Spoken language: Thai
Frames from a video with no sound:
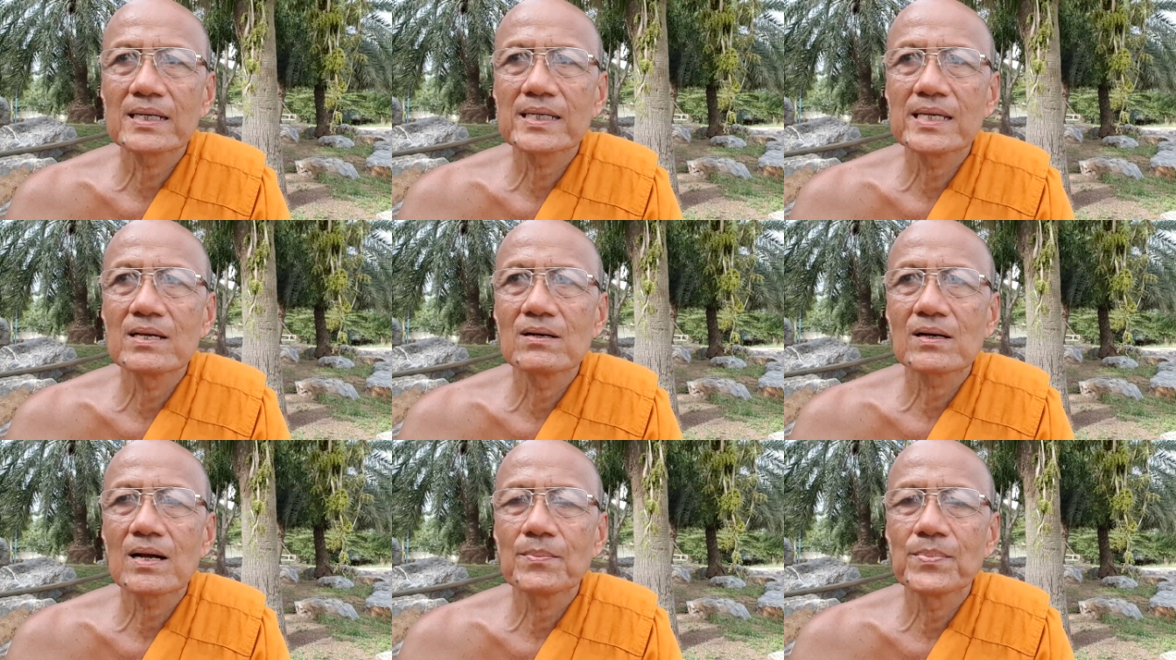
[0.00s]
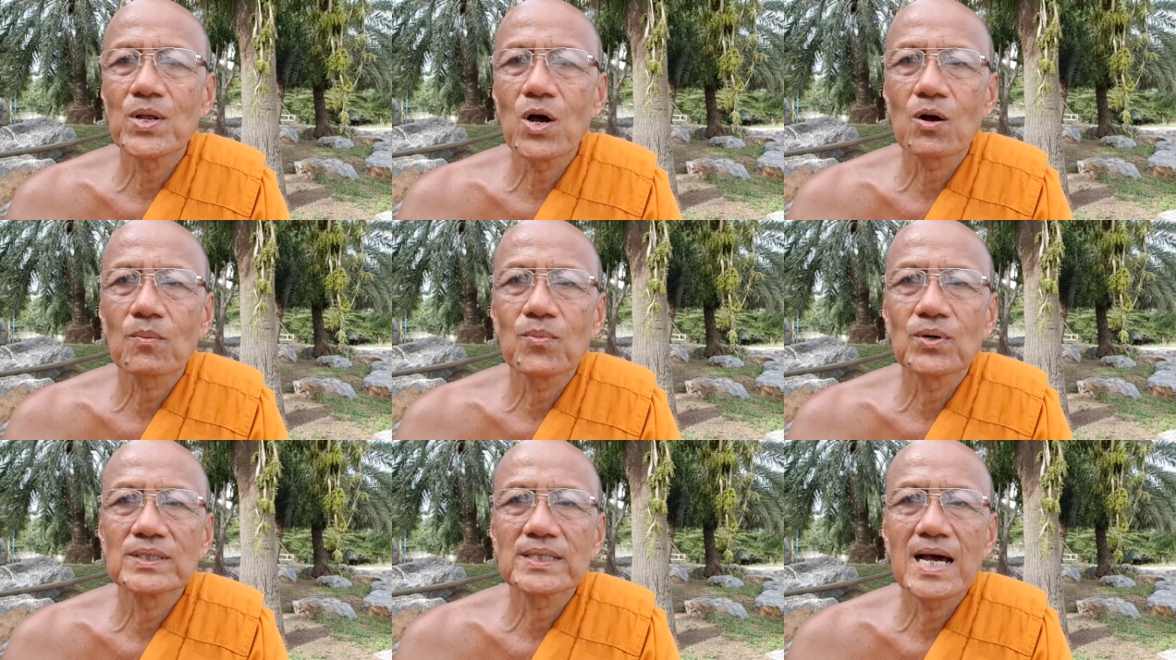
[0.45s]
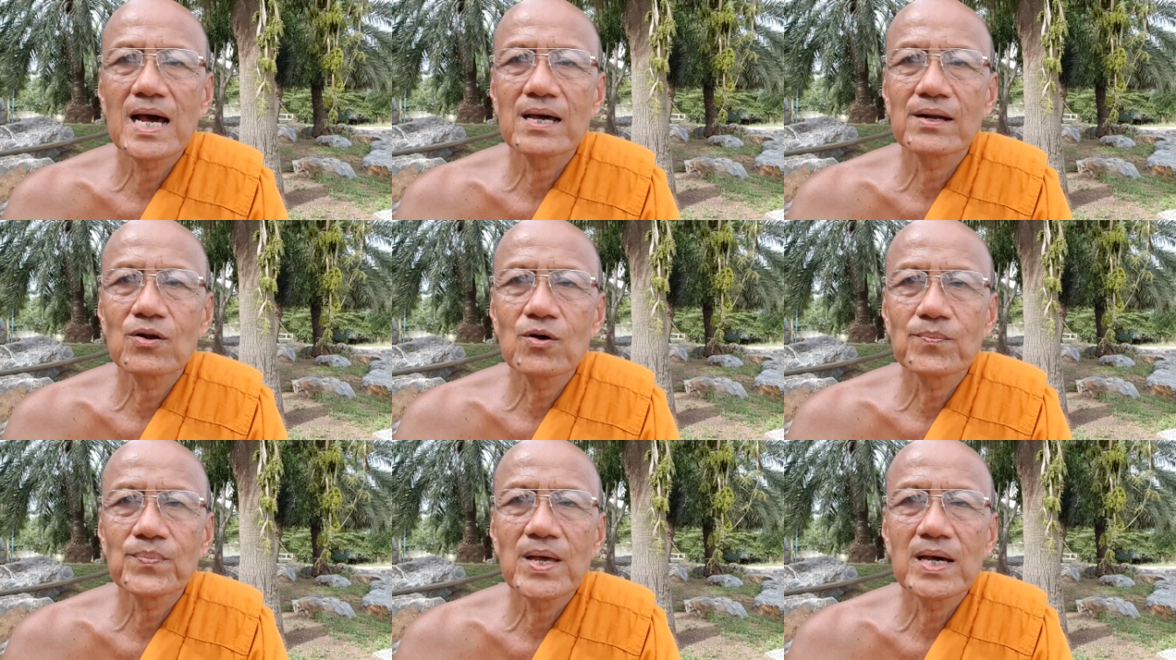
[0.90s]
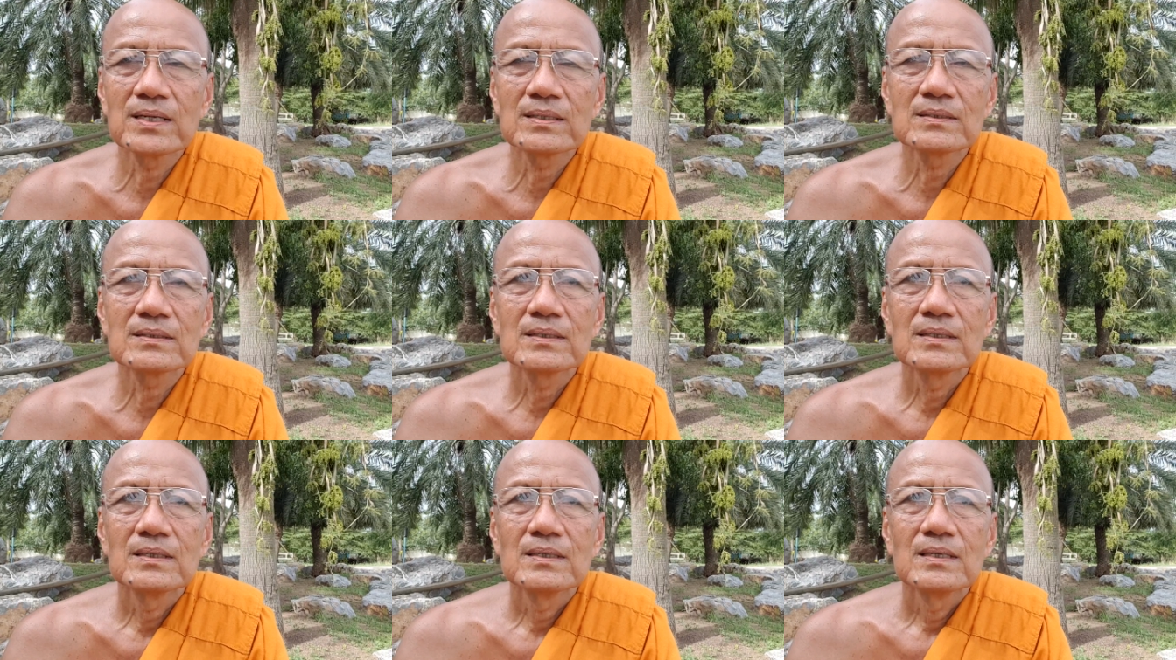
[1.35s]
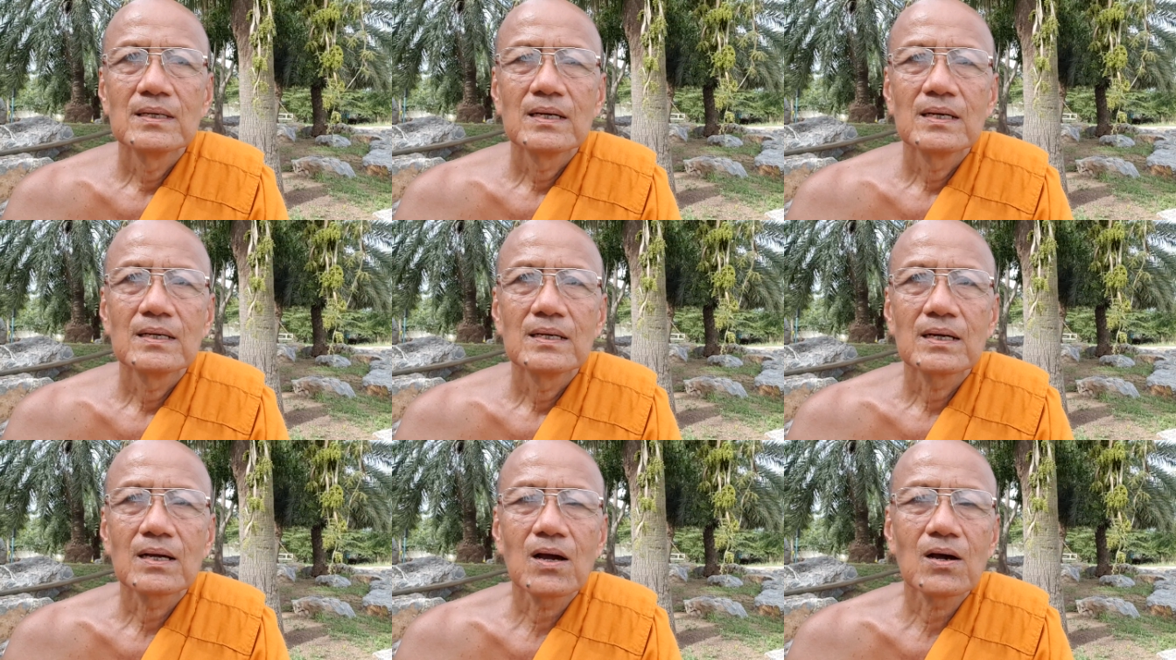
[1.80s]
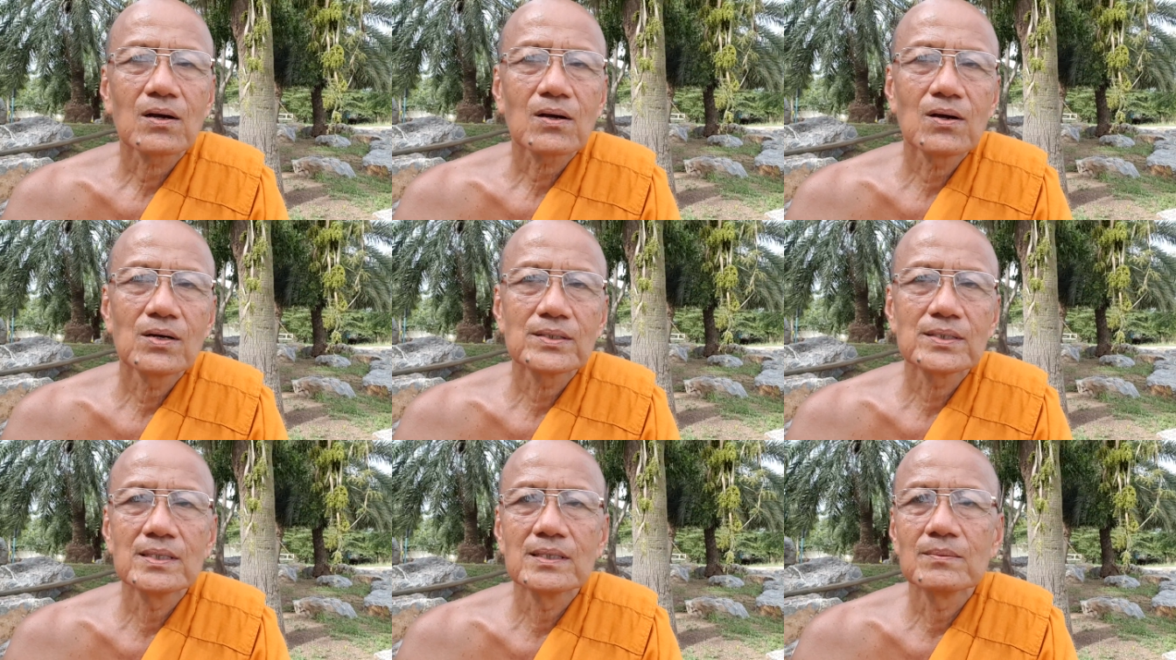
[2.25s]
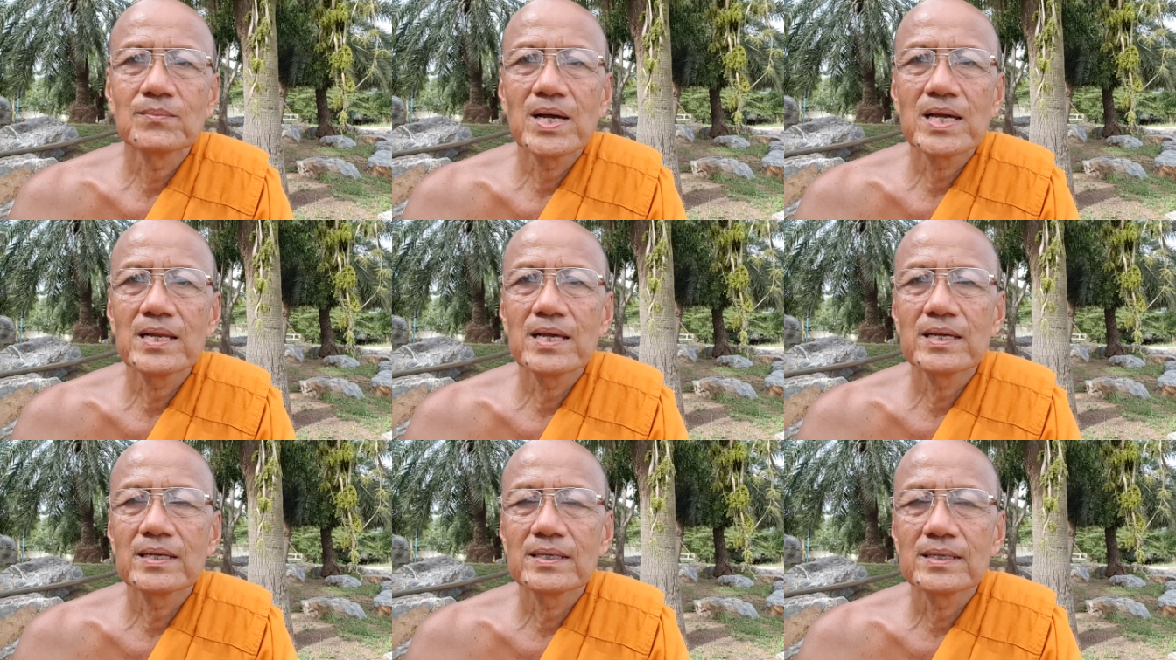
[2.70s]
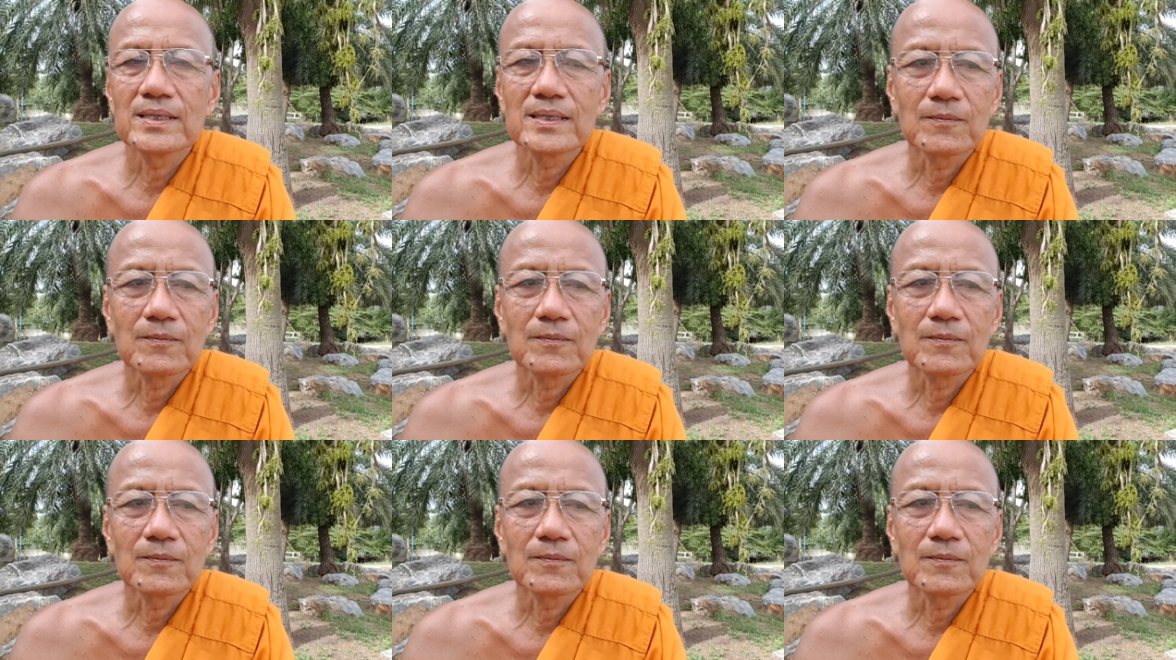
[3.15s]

เกี่ยวกับดอกมนทารบนั้นกก็จึงไม่ได้